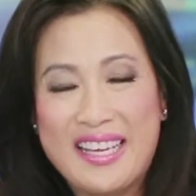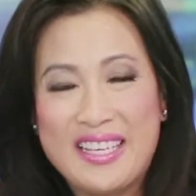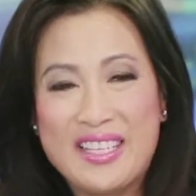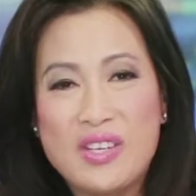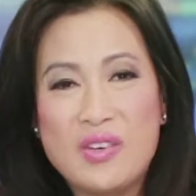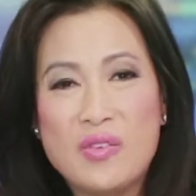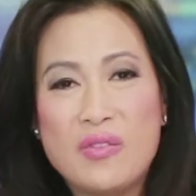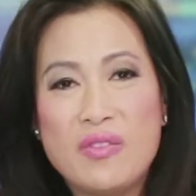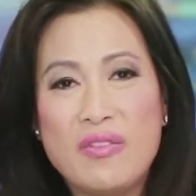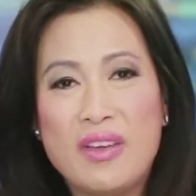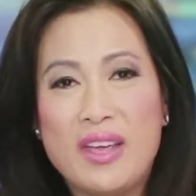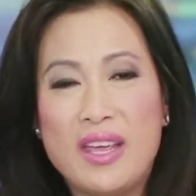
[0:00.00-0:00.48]

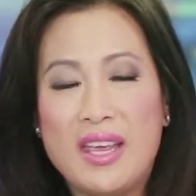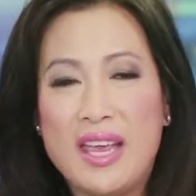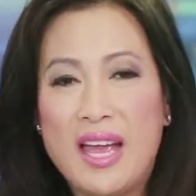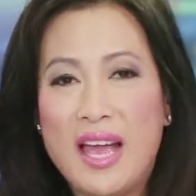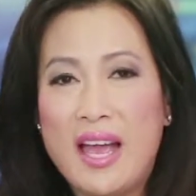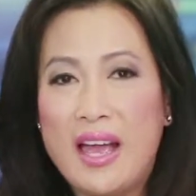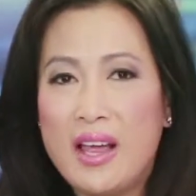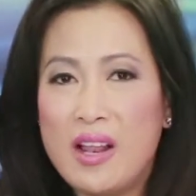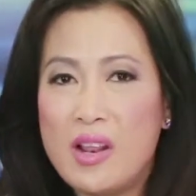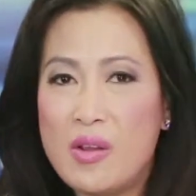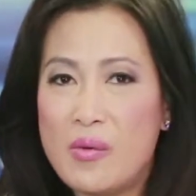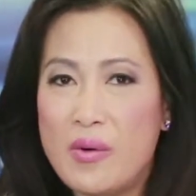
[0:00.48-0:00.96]
thưa quý vị
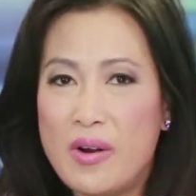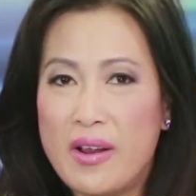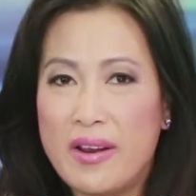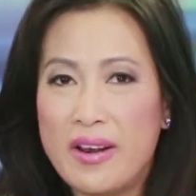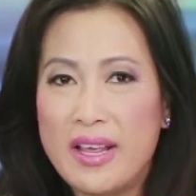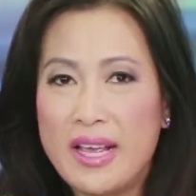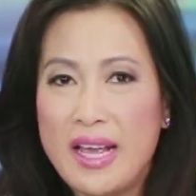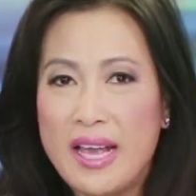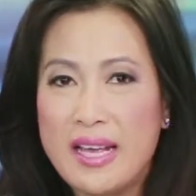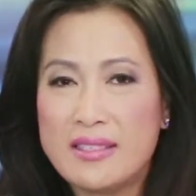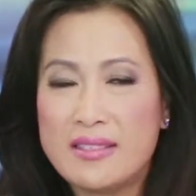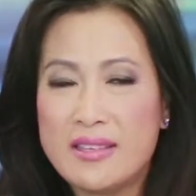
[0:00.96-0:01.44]

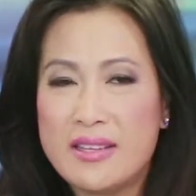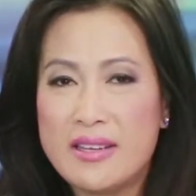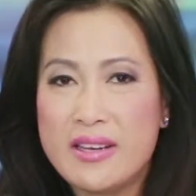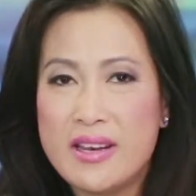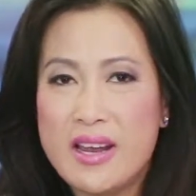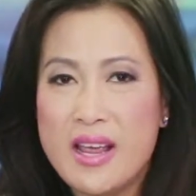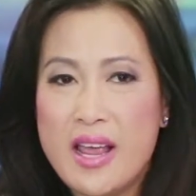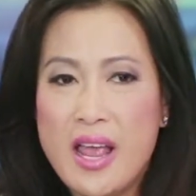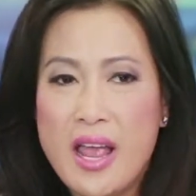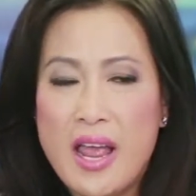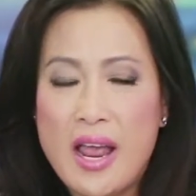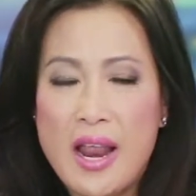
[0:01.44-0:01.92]
hyaluronic acid
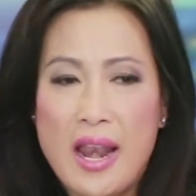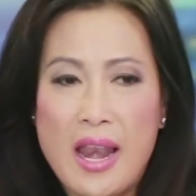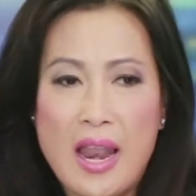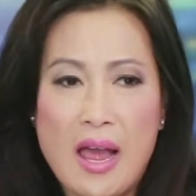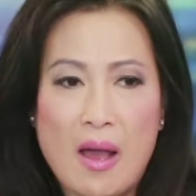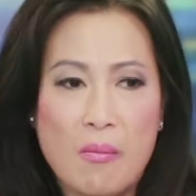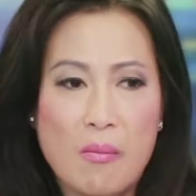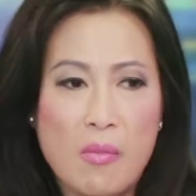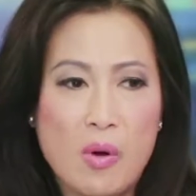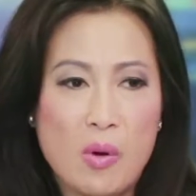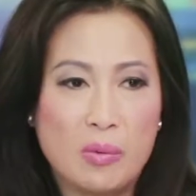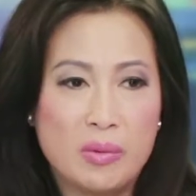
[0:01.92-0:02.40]

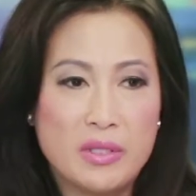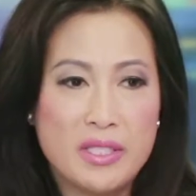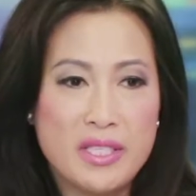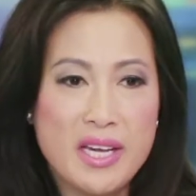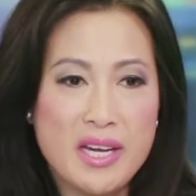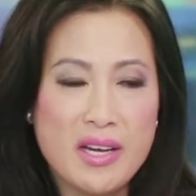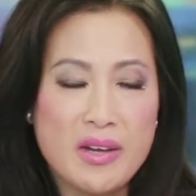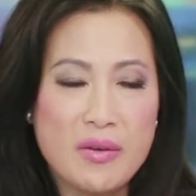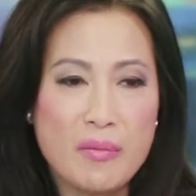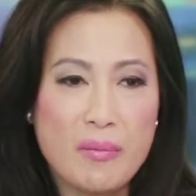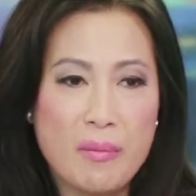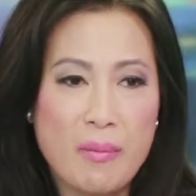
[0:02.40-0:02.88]
là một
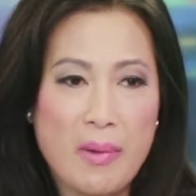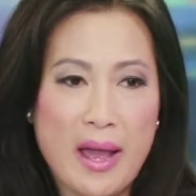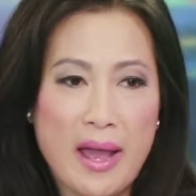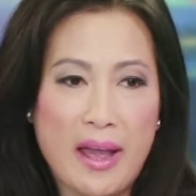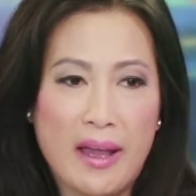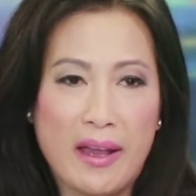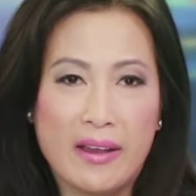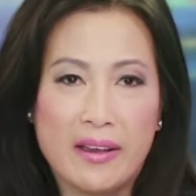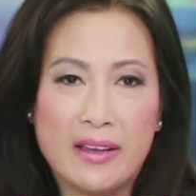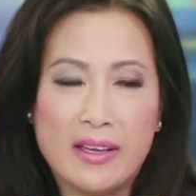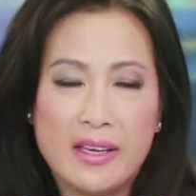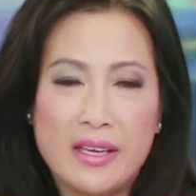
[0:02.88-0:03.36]
chất
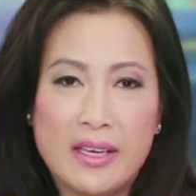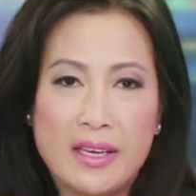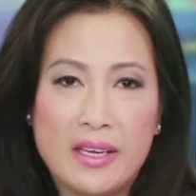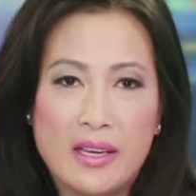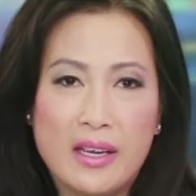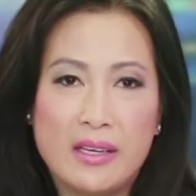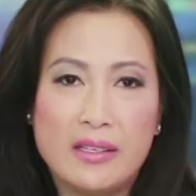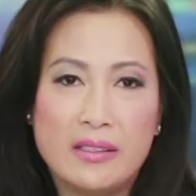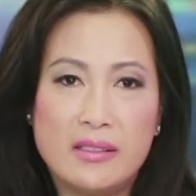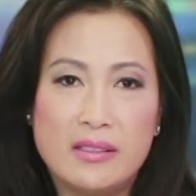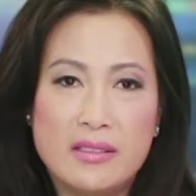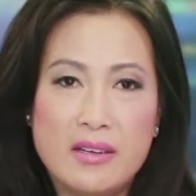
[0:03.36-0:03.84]
mà
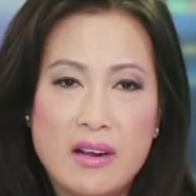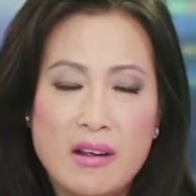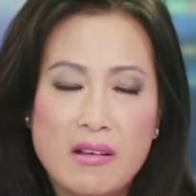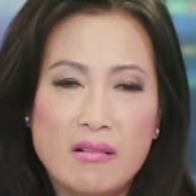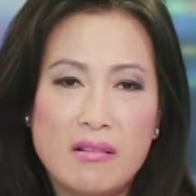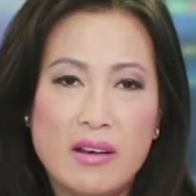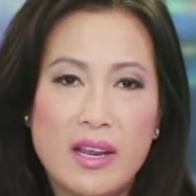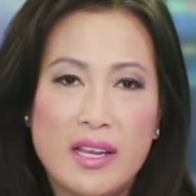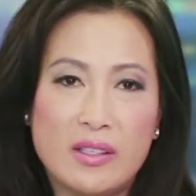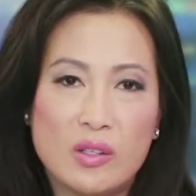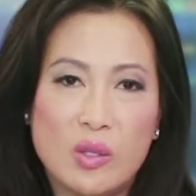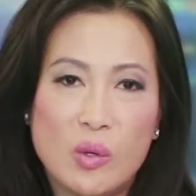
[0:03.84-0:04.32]

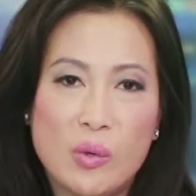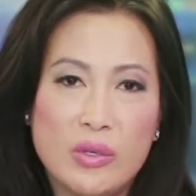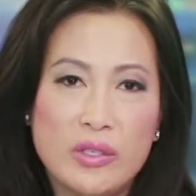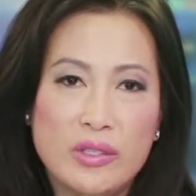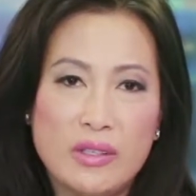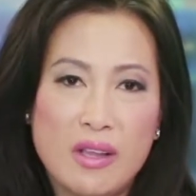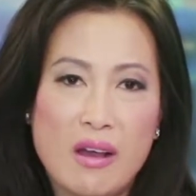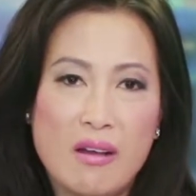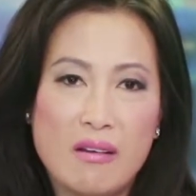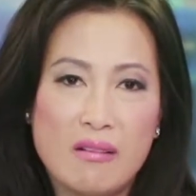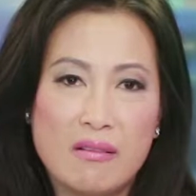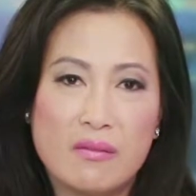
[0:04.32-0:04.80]
rất là tối
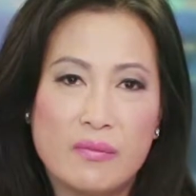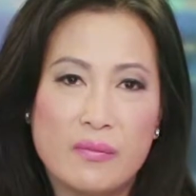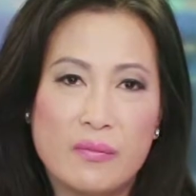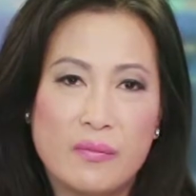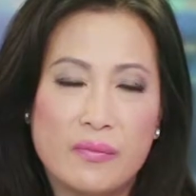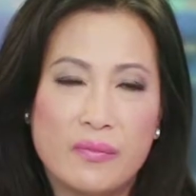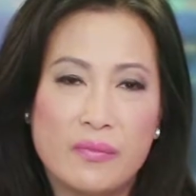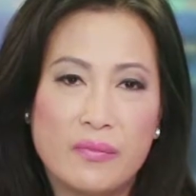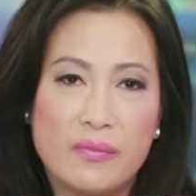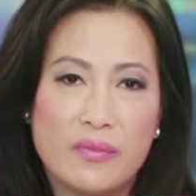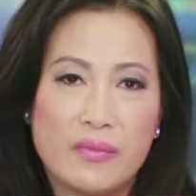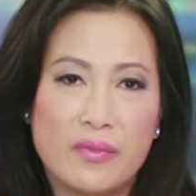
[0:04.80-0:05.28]
tân
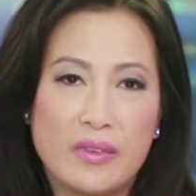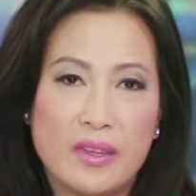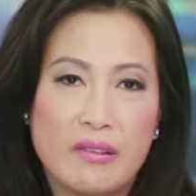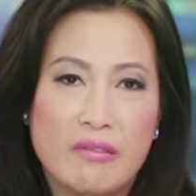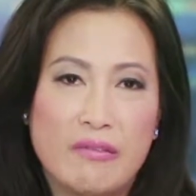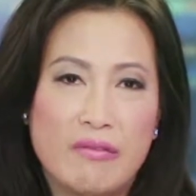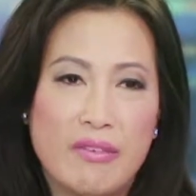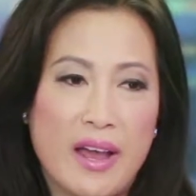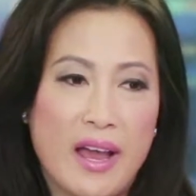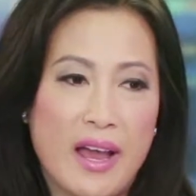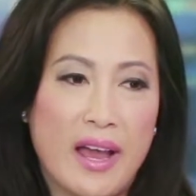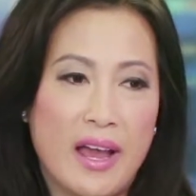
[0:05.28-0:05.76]

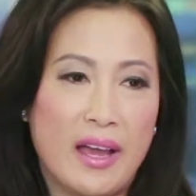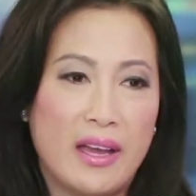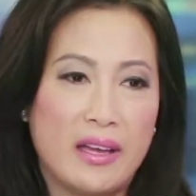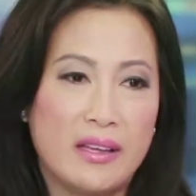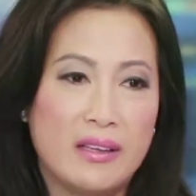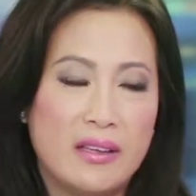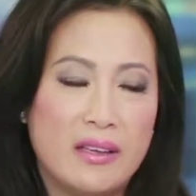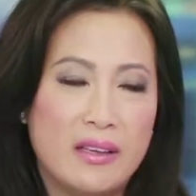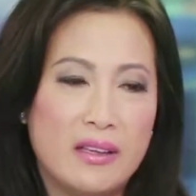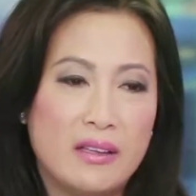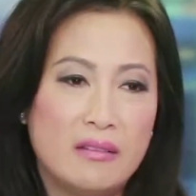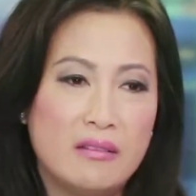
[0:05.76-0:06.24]
và
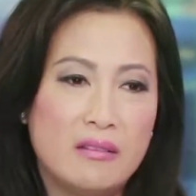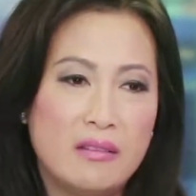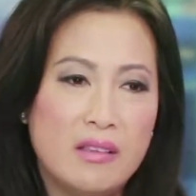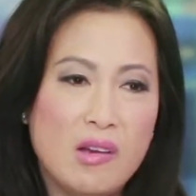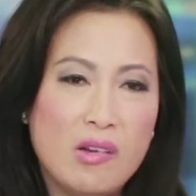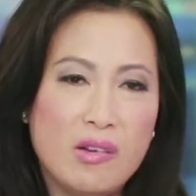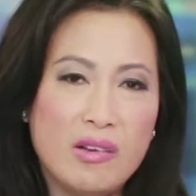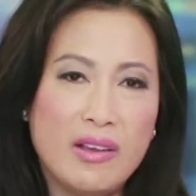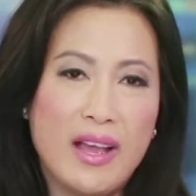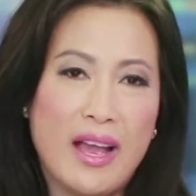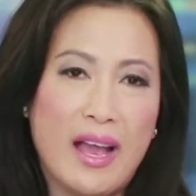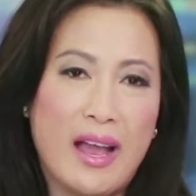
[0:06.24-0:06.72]

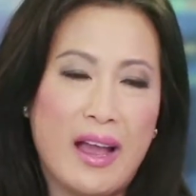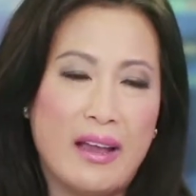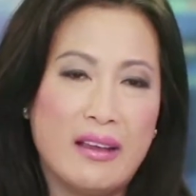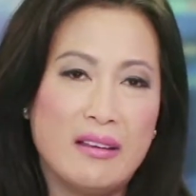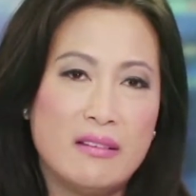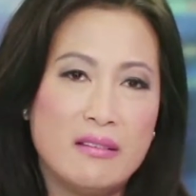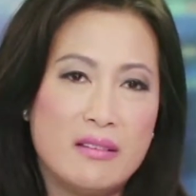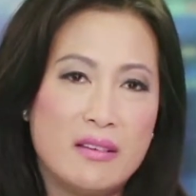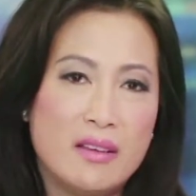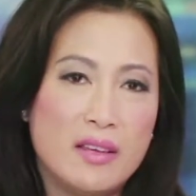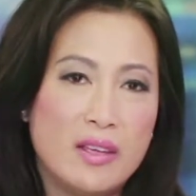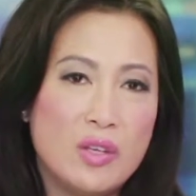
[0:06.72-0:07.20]
tất
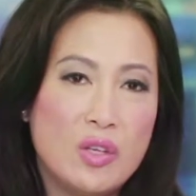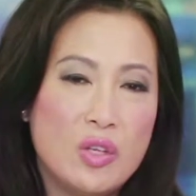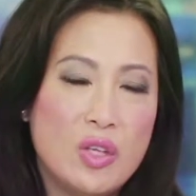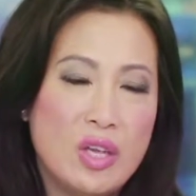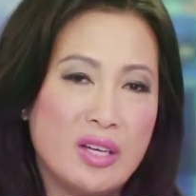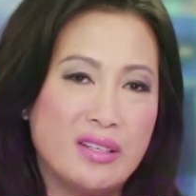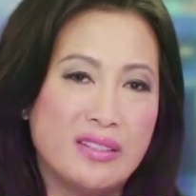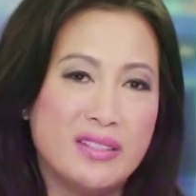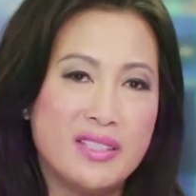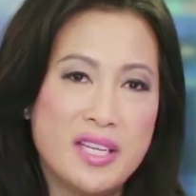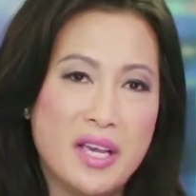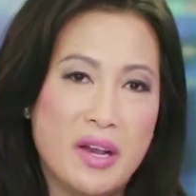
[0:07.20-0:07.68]
cả
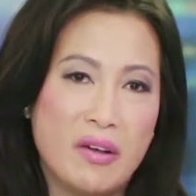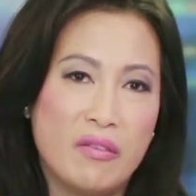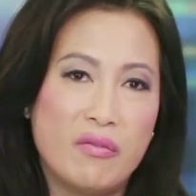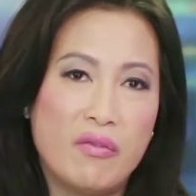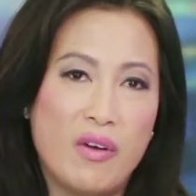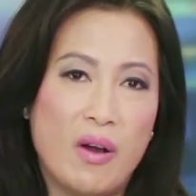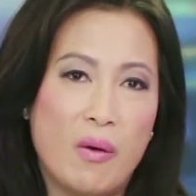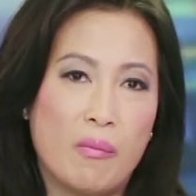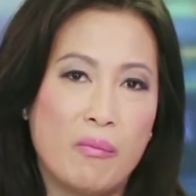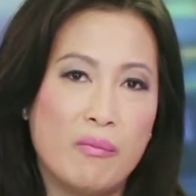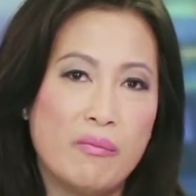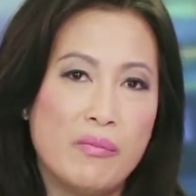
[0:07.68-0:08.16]
những sản
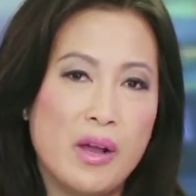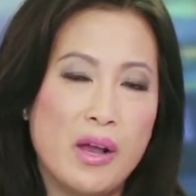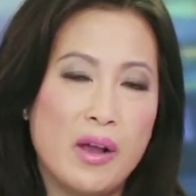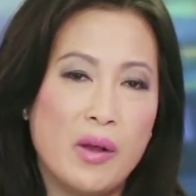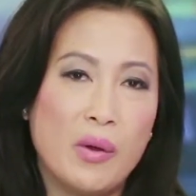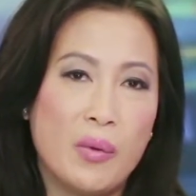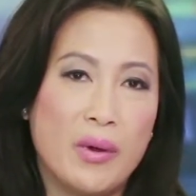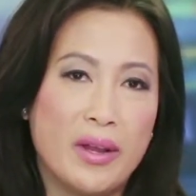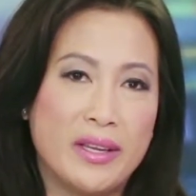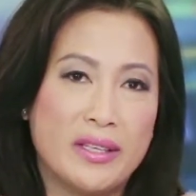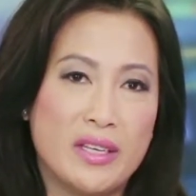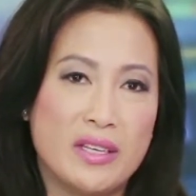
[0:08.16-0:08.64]
phẩm
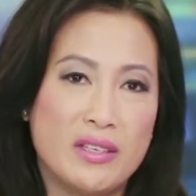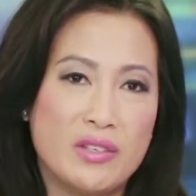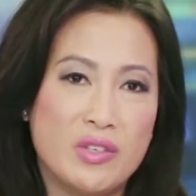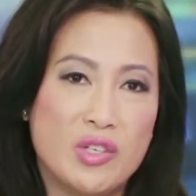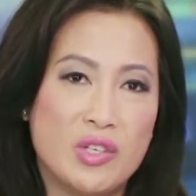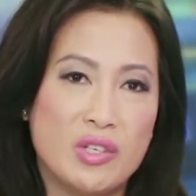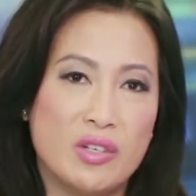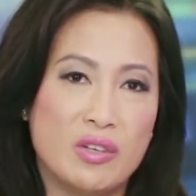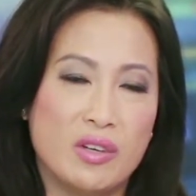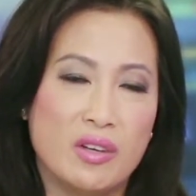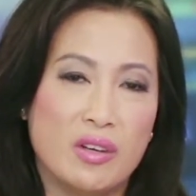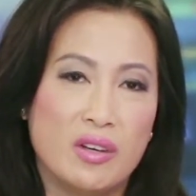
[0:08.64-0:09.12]
ở ngoài thị
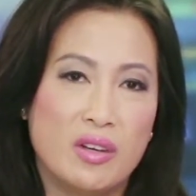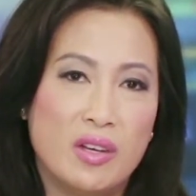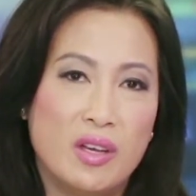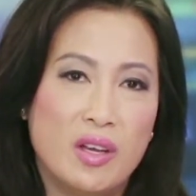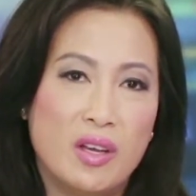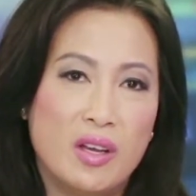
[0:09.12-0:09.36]
trường